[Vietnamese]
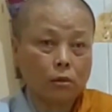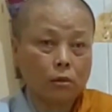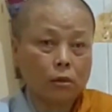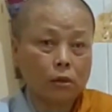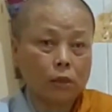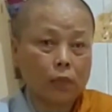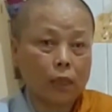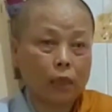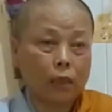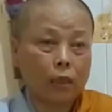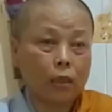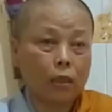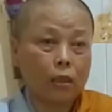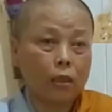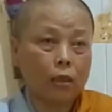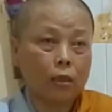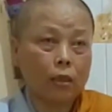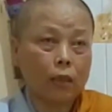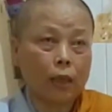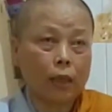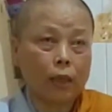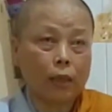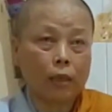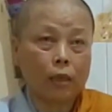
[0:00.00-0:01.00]
Tại vì
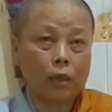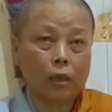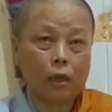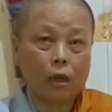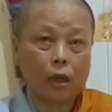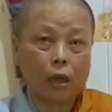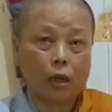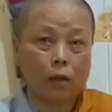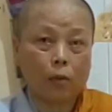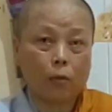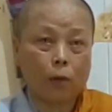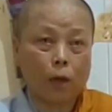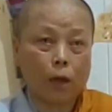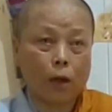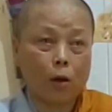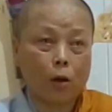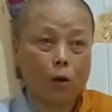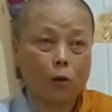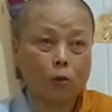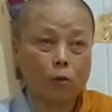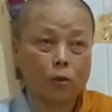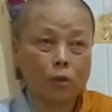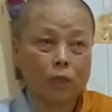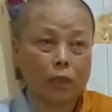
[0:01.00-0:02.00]
Đức Thầy á, là quá
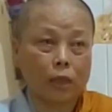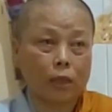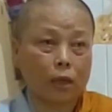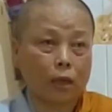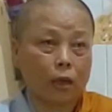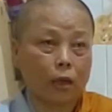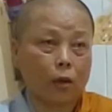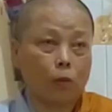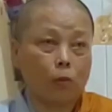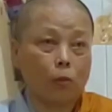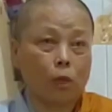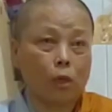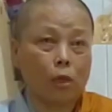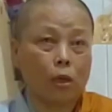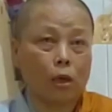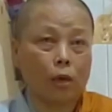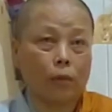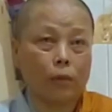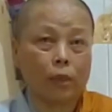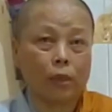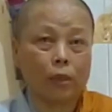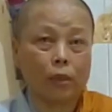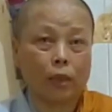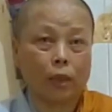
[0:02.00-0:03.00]
độ chúng sanh là không bao
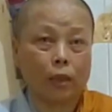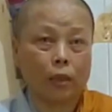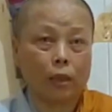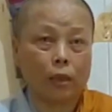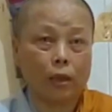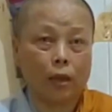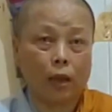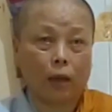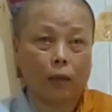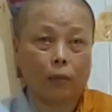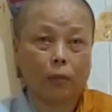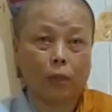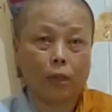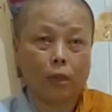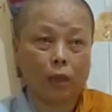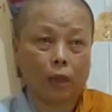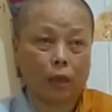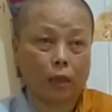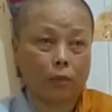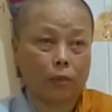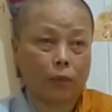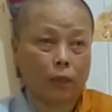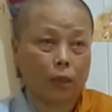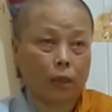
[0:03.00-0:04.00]
giờ mà Đức Thầy để làm như
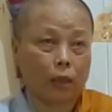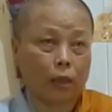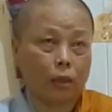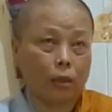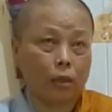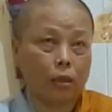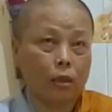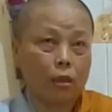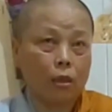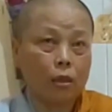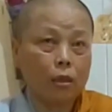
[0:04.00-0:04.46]
vậy mà để